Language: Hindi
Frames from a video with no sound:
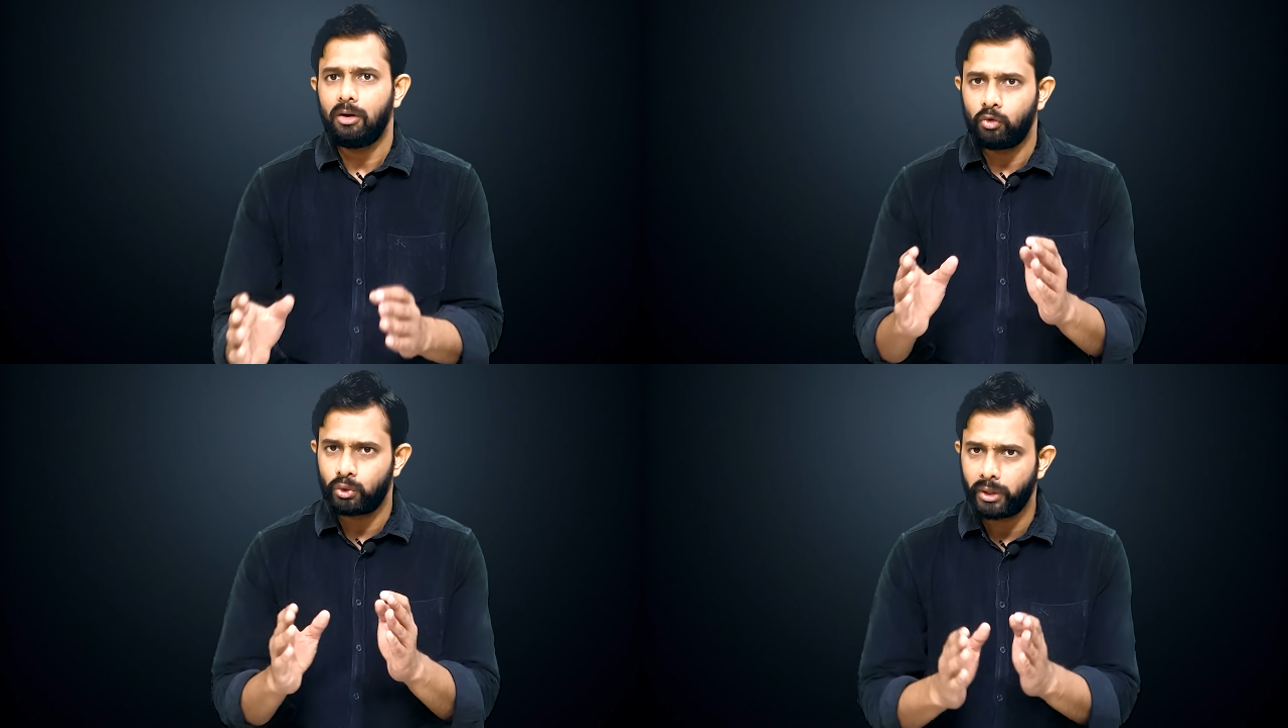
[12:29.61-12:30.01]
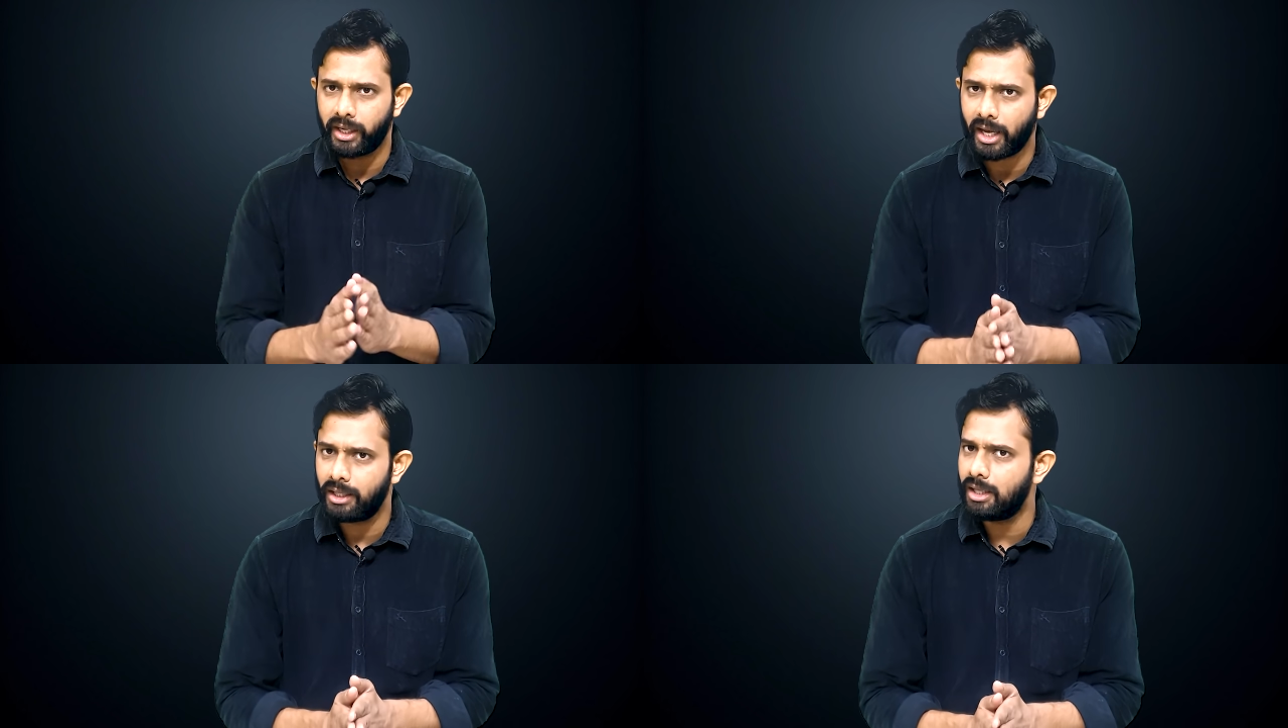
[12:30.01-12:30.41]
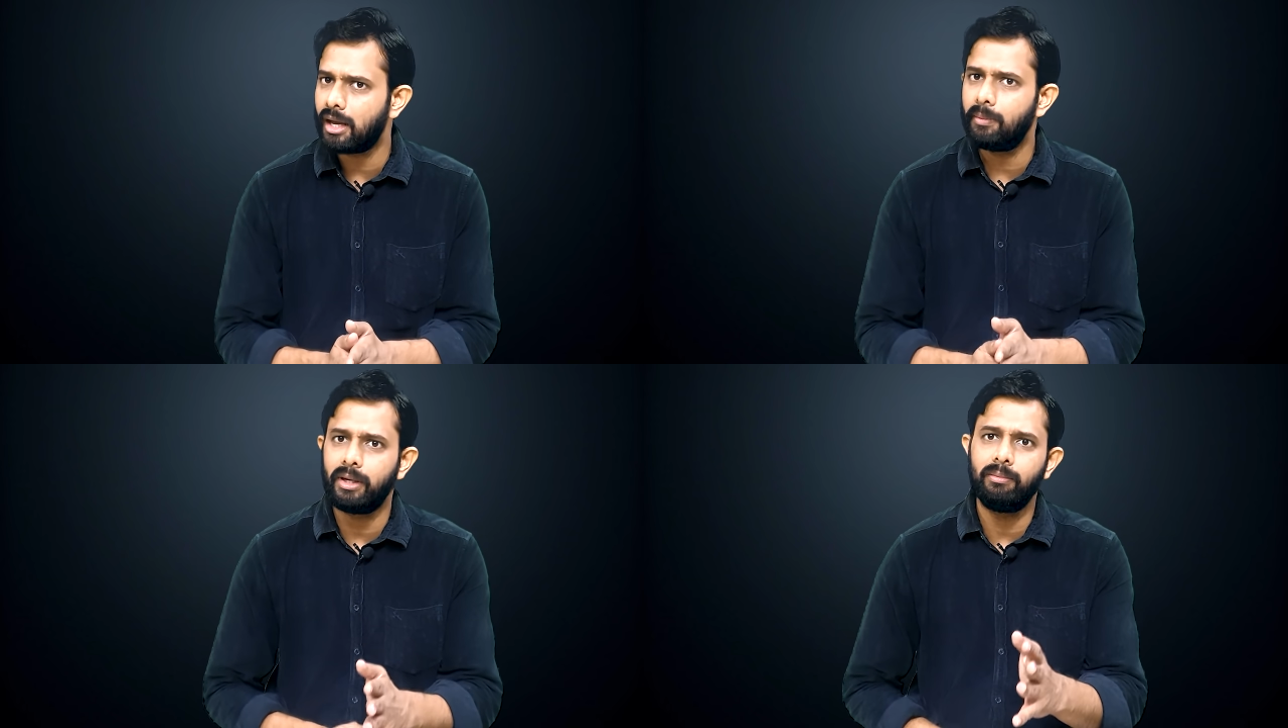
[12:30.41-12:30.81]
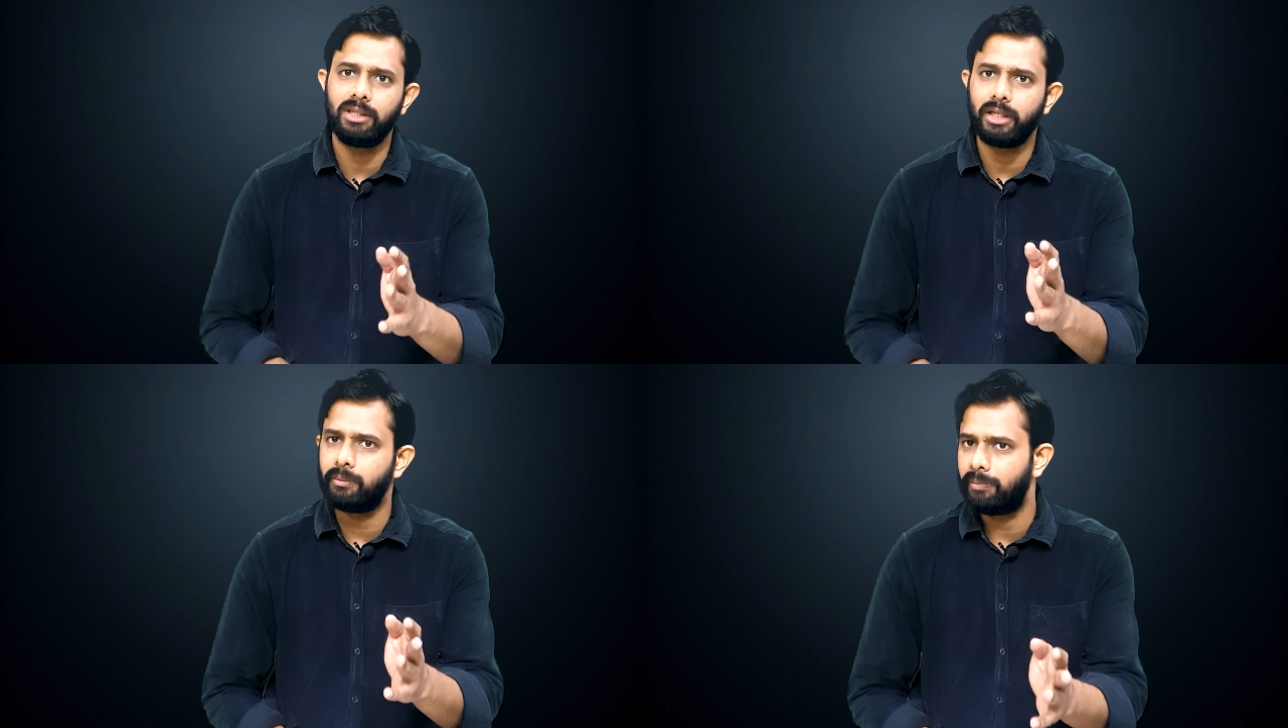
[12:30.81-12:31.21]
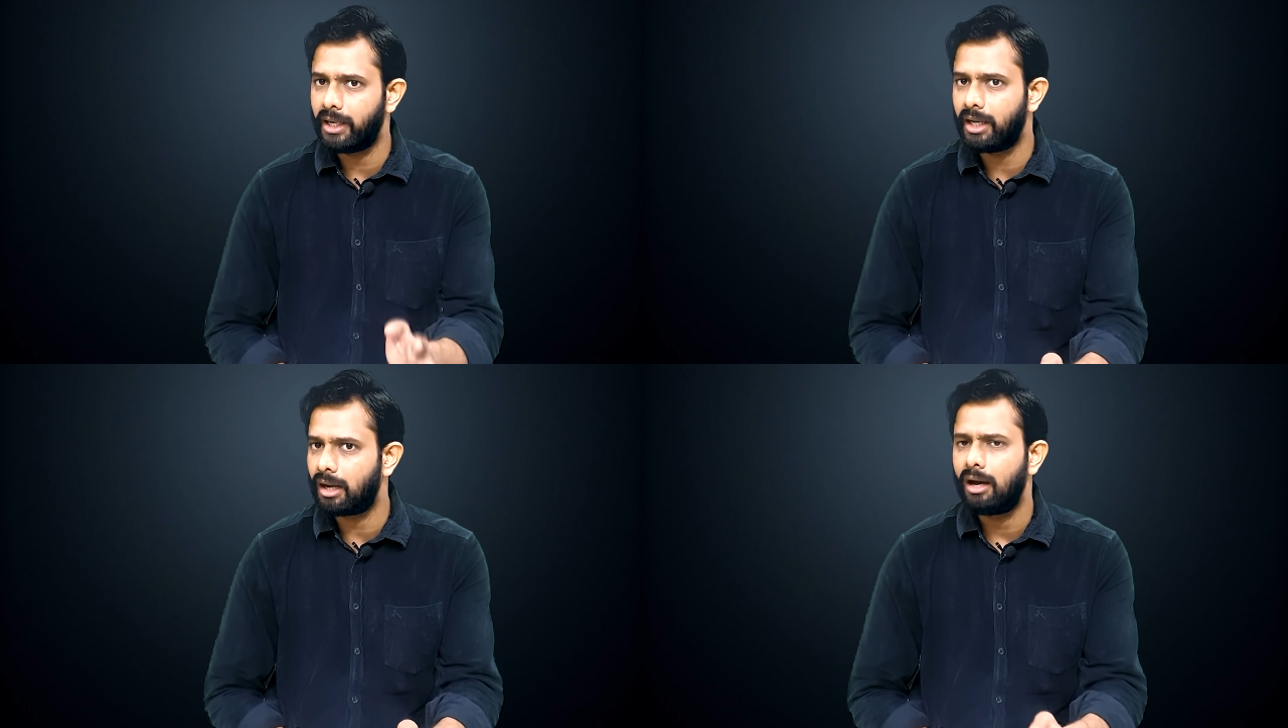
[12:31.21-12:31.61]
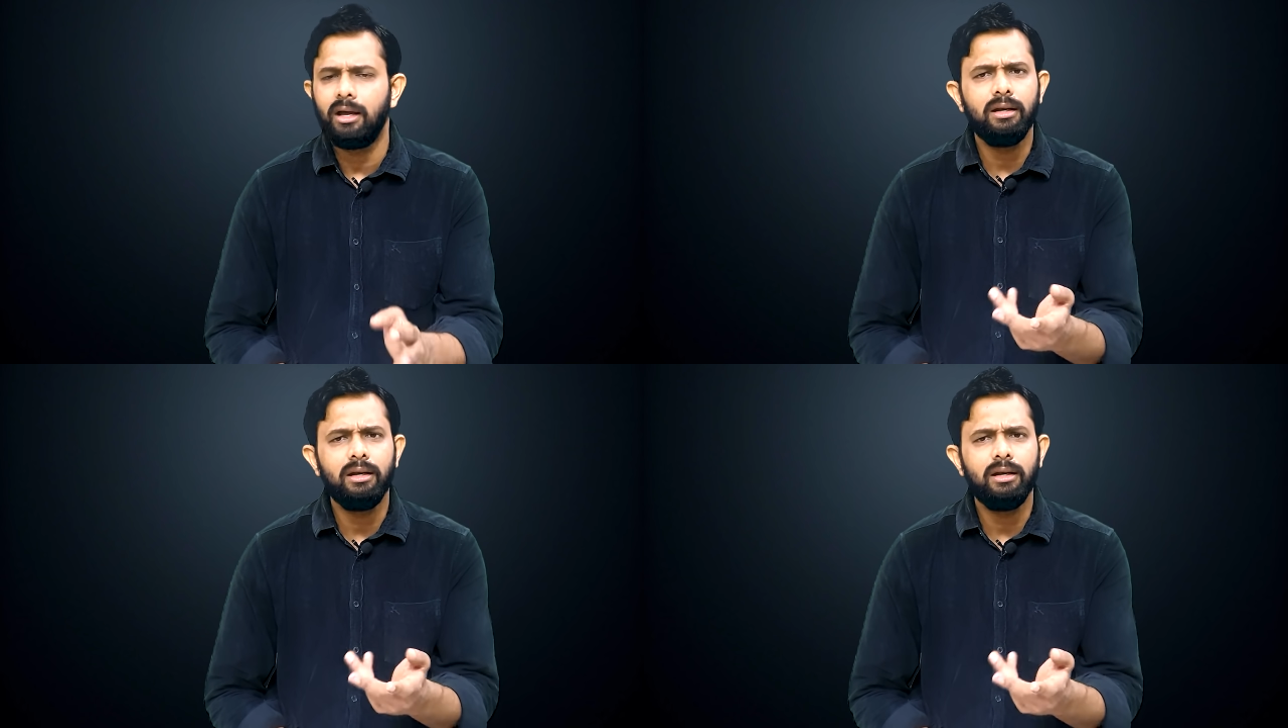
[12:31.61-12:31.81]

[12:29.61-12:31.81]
उन्होंने कह दिया कि भाई मंदिर बनेगा